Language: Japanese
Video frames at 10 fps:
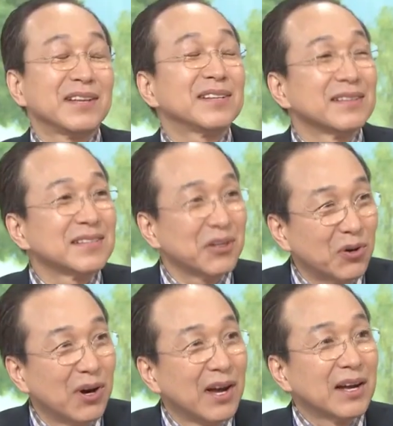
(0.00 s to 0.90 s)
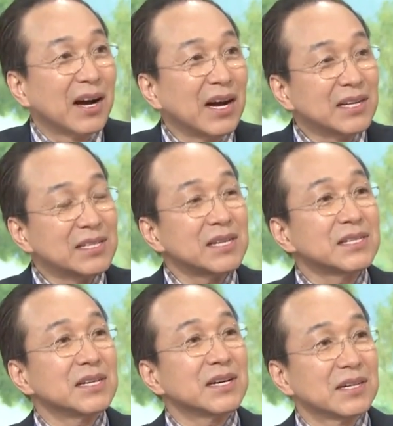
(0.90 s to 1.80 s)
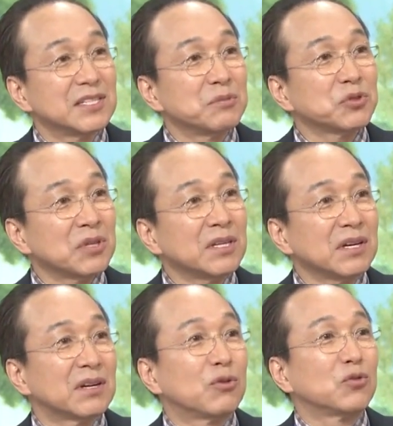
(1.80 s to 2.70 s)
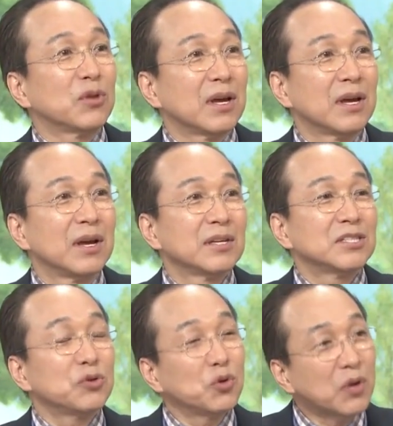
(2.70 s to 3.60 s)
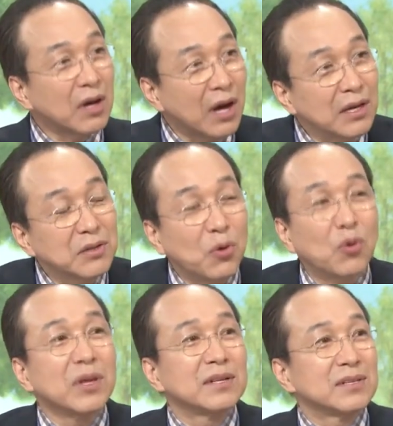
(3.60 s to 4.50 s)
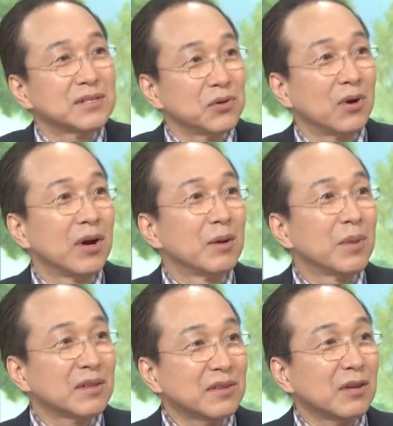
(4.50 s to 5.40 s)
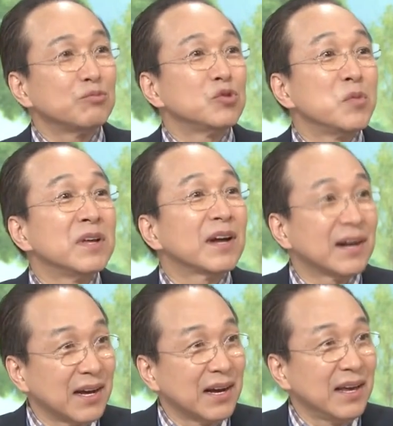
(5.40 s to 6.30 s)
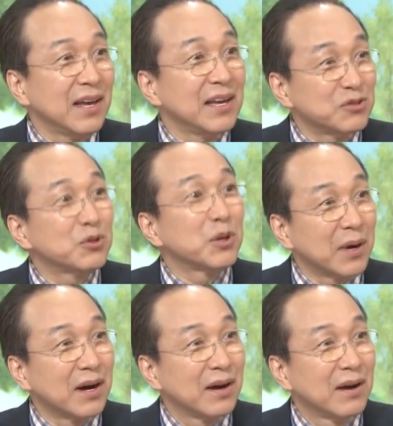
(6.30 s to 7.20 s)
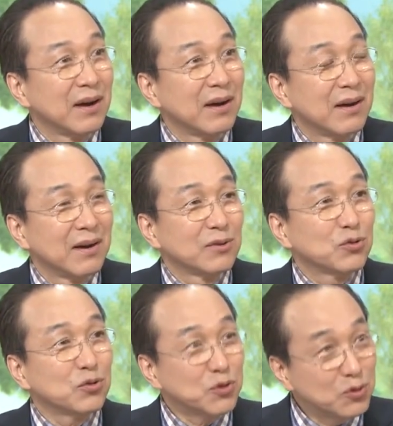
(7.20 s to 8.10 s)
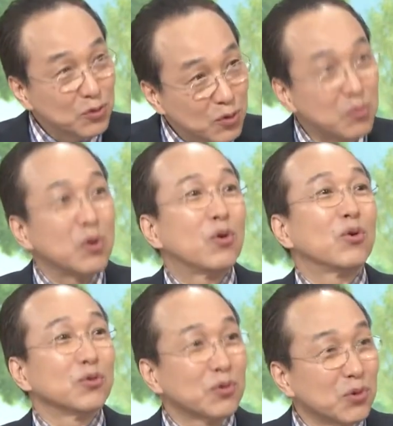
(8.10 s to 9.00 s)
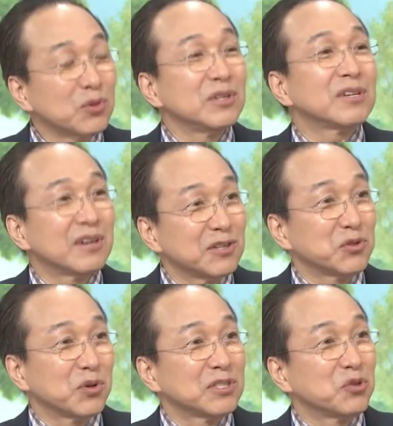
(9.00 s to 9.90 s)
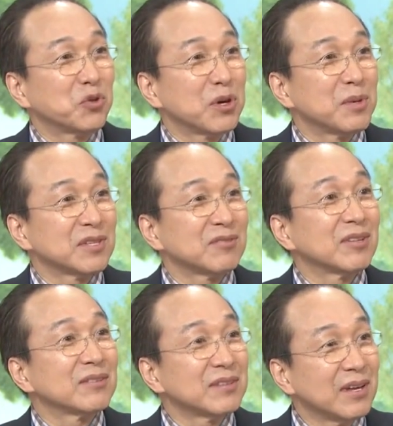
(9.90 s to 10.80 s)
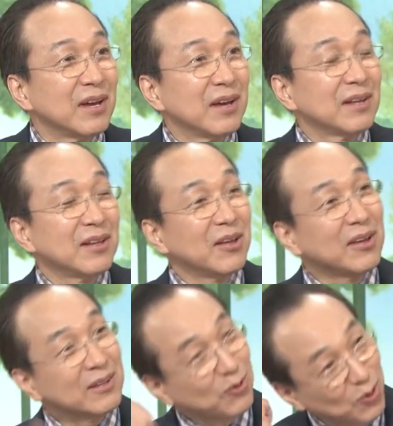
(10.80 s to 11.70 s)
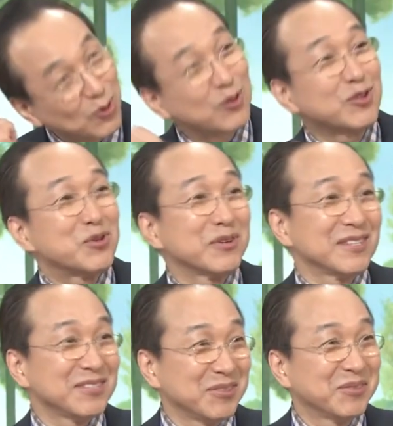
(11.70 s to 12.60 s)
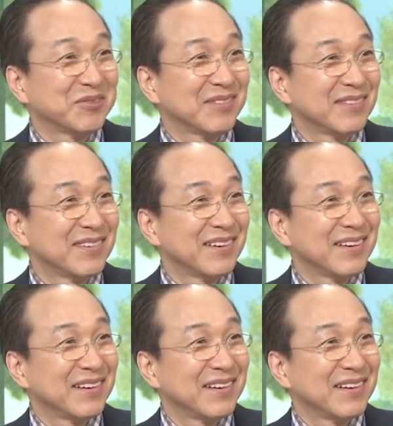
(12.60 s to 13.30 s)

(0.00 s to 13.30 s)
なんとかできたんですけど解散してから事務所に入ってから今度ね仕事が入ってこないんですよ全く無名だから、うん、映像では。うんうんそうするともう本当に1か月とか仕事が全くなくてで部屋でゴロゴロしてるわけですよ